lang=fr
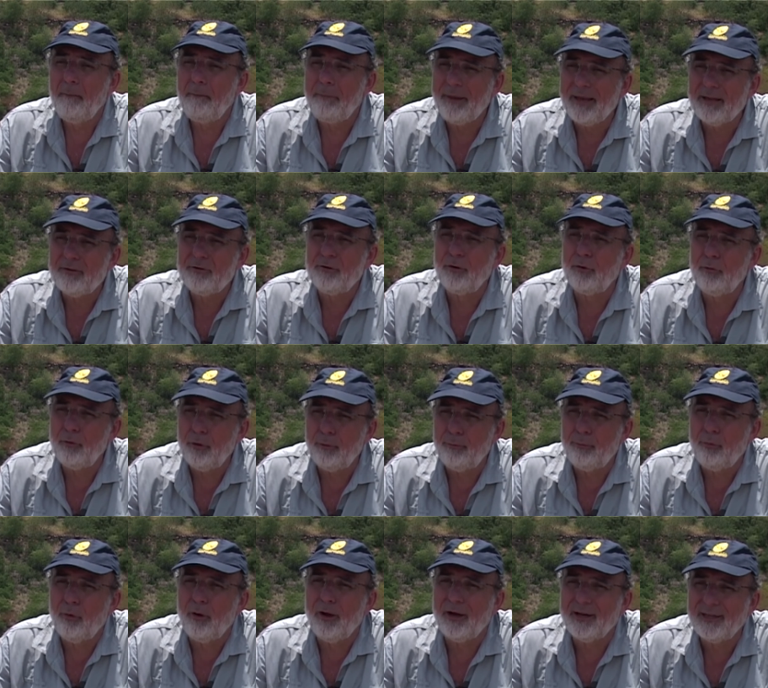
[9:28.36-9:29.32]
personne ne
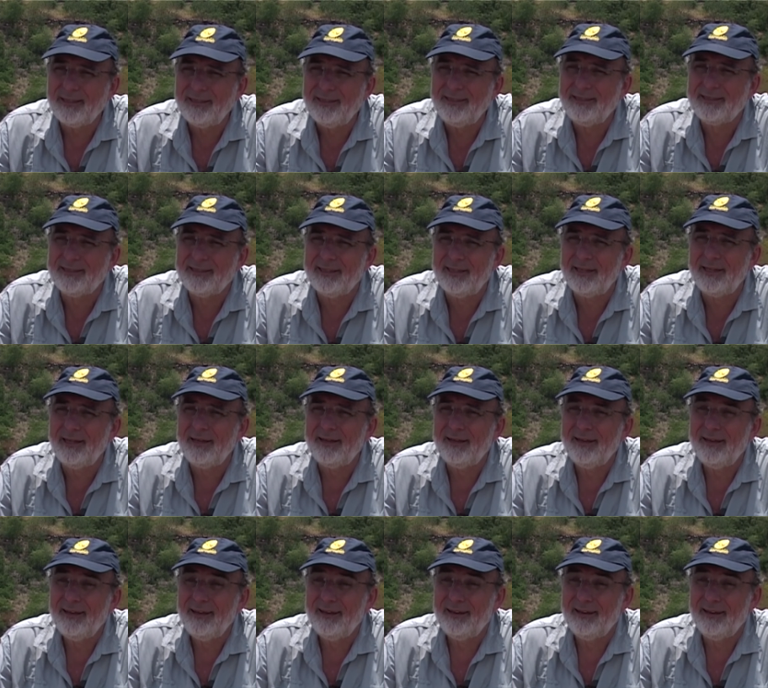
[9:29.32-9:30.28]
pourra résister,
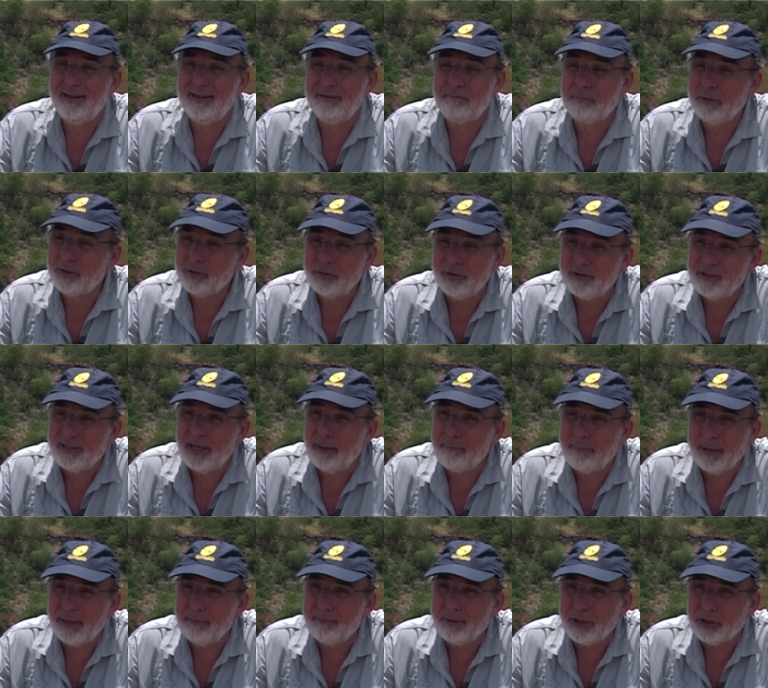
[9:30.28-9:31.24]
euh, parce que s'il n'y a
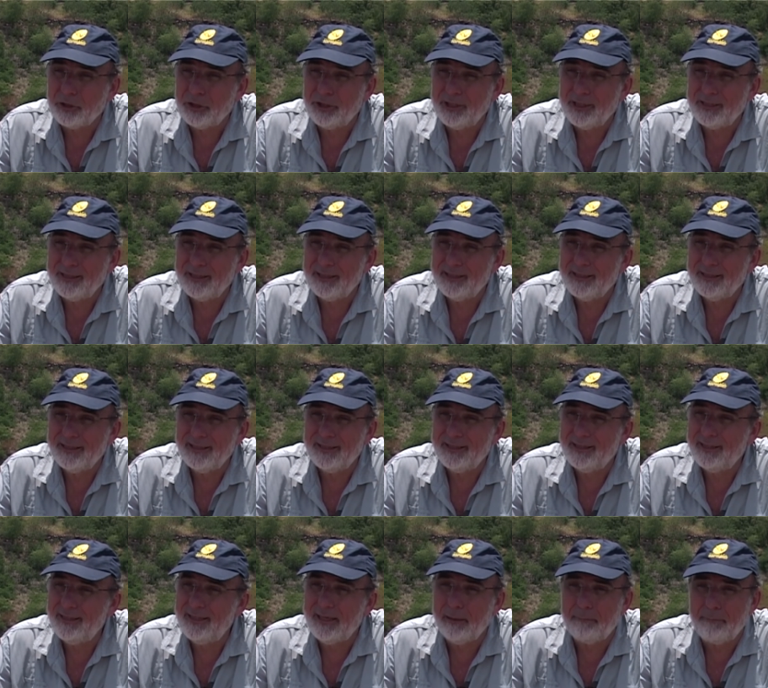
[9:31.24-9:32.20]
pas de marché,
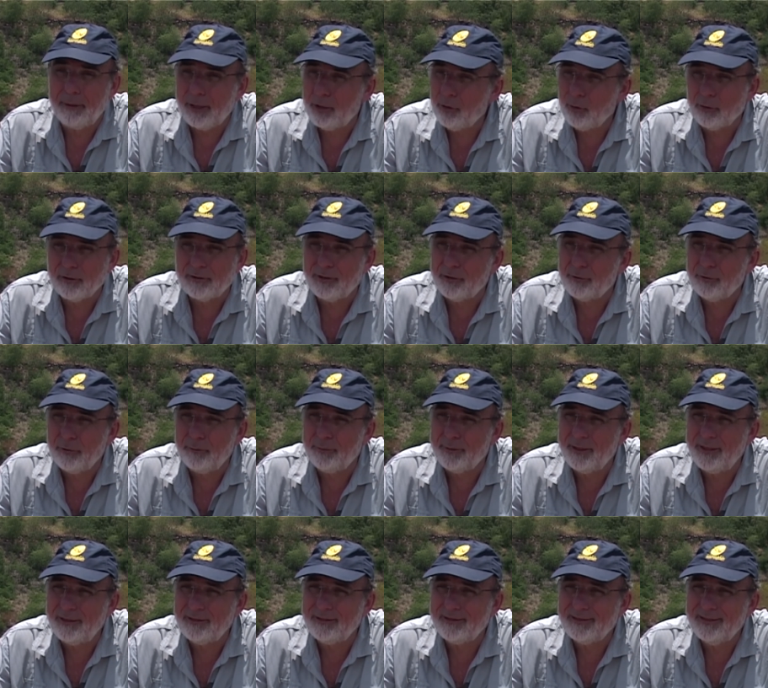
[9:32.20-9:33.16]
il n'y a pas de grosse
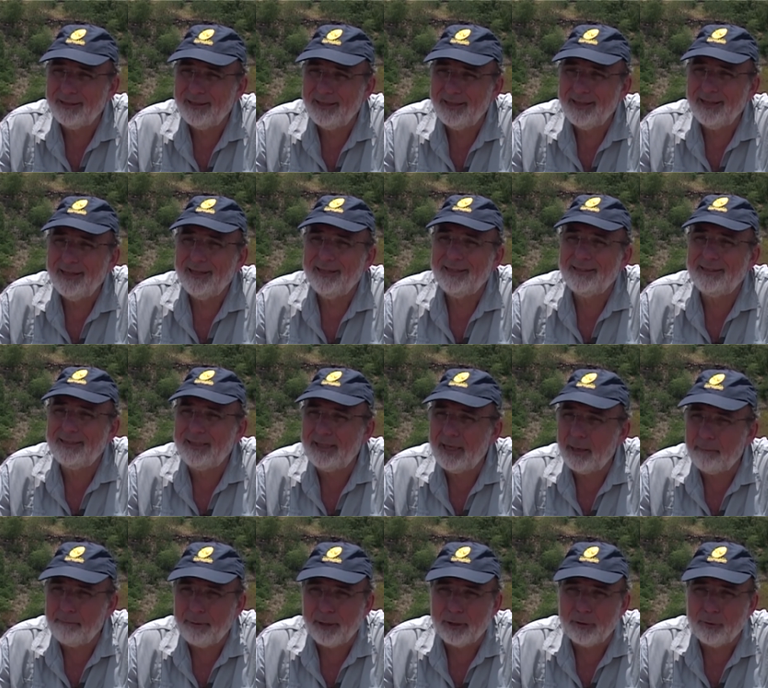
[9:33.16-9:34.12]
entreprise. S'il n'y
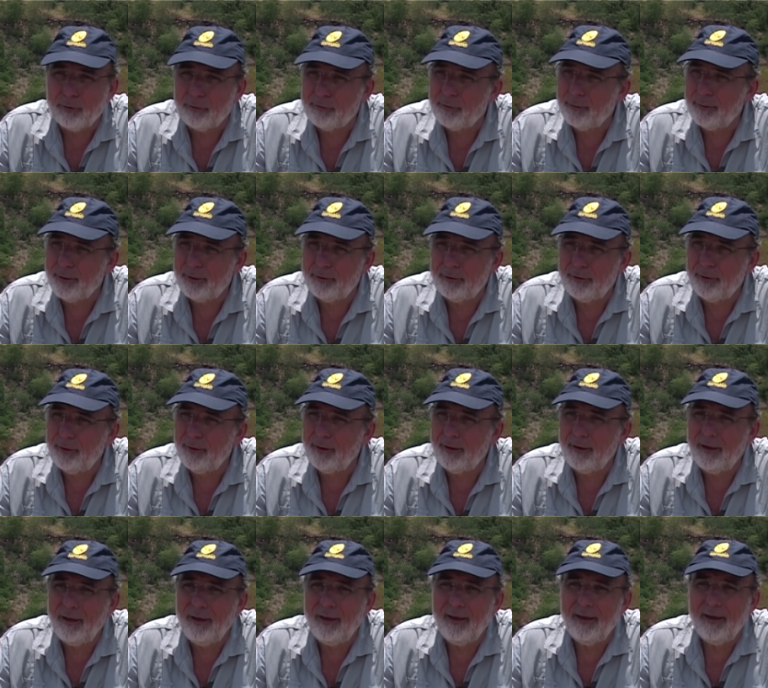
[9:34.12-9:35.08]
a pas de consommateur,
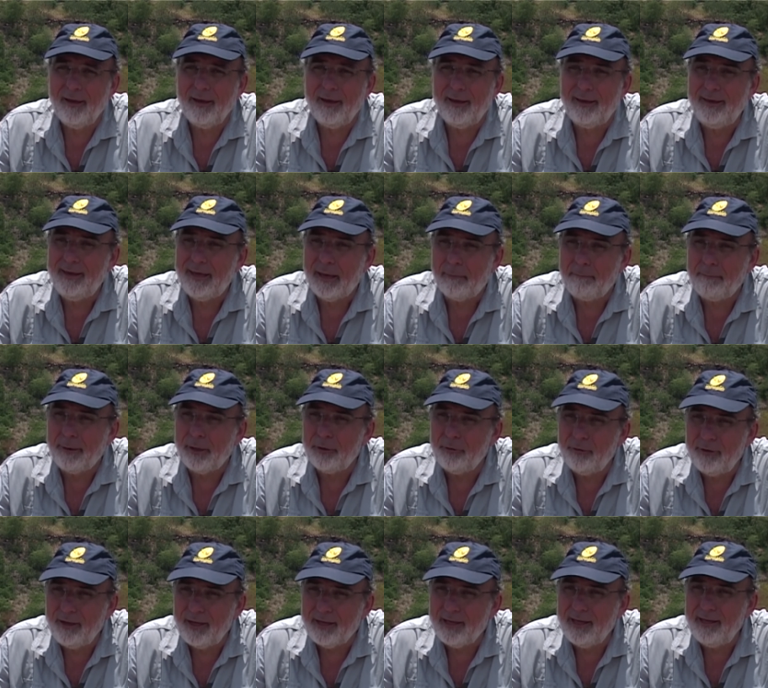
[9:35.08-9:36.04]
il n'y a pas
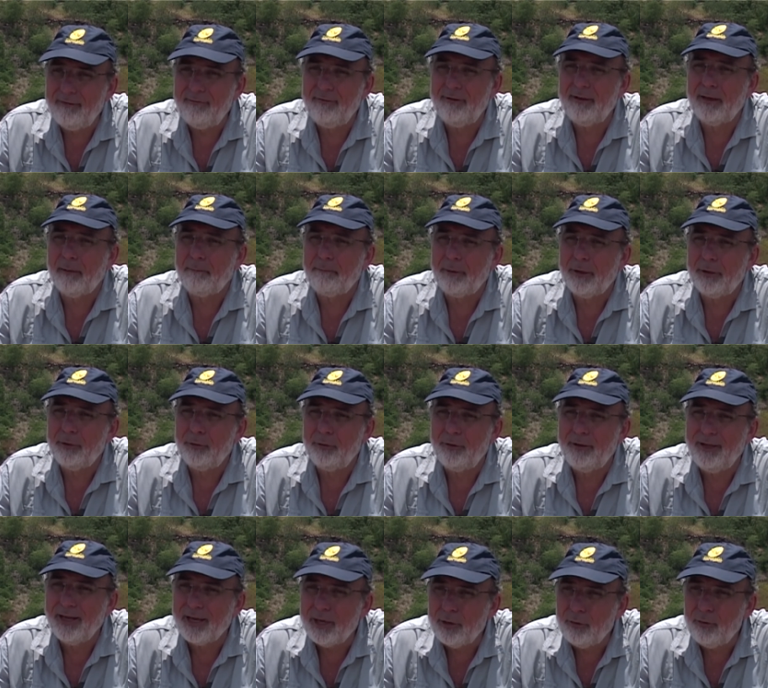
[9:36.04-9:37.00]
de dérive, il n'y a pas de
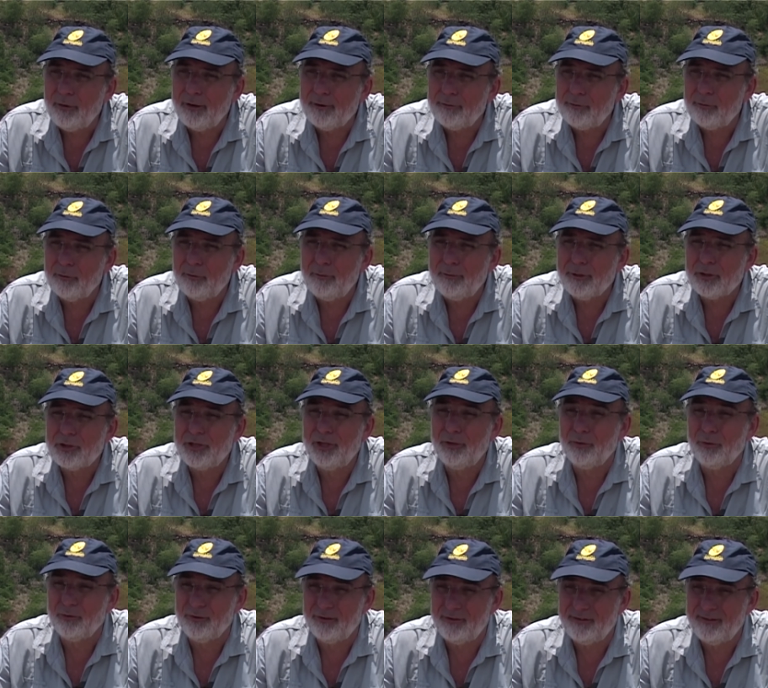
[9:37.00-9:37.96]
dérégulation du marché.
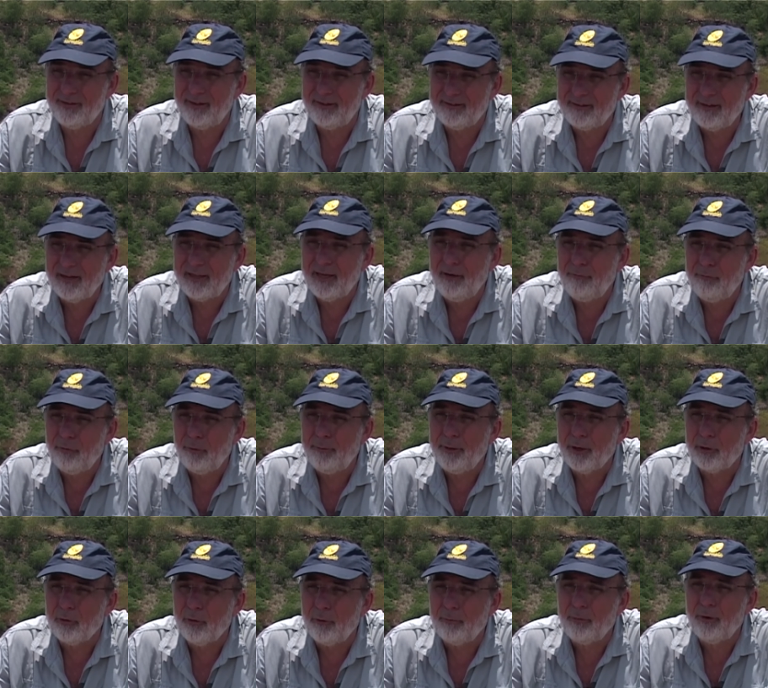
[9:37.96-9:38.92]
Donc c'est ça qu'il faut
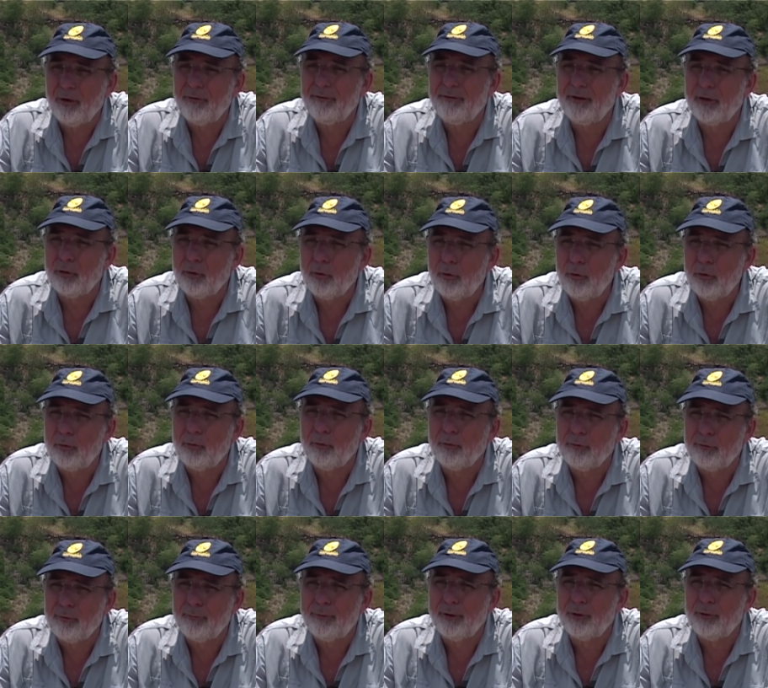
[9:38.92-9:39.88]
bien comprendre, c'est que le
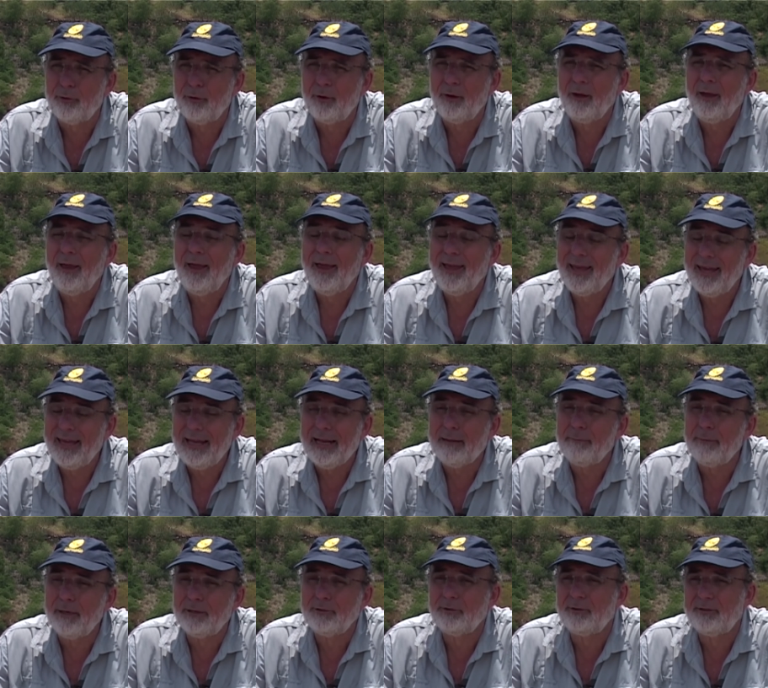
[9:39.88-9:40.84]
consommateur est la
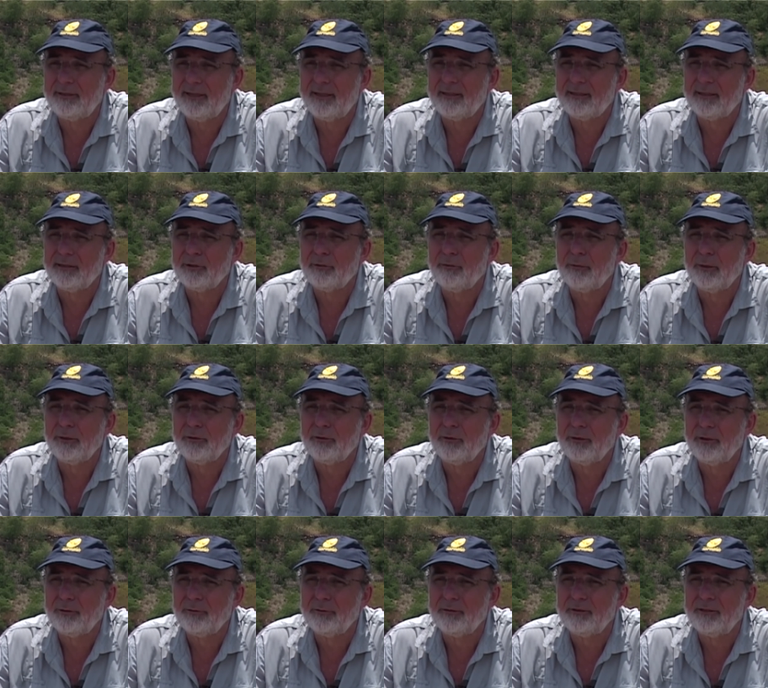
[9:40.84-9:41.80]
base de cette transformation
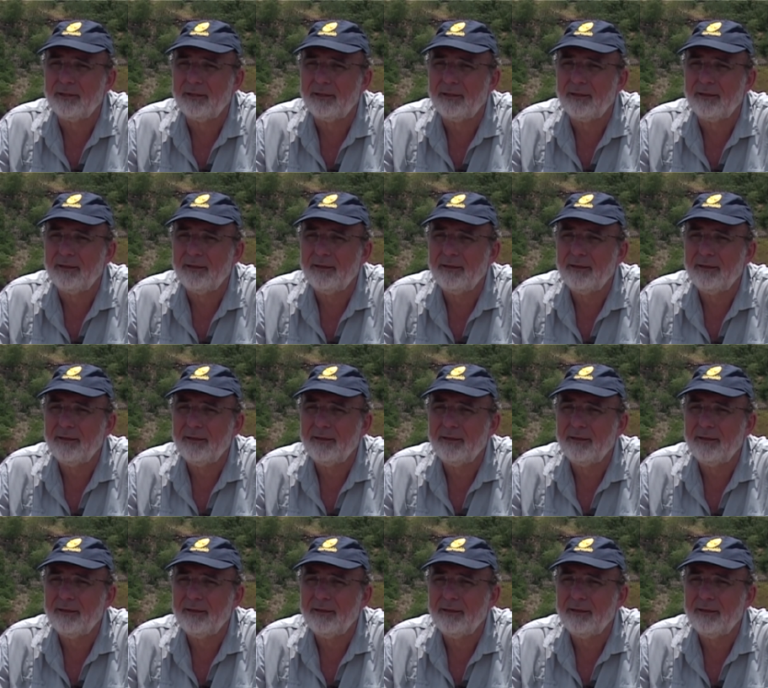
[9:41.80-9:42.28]
de la société.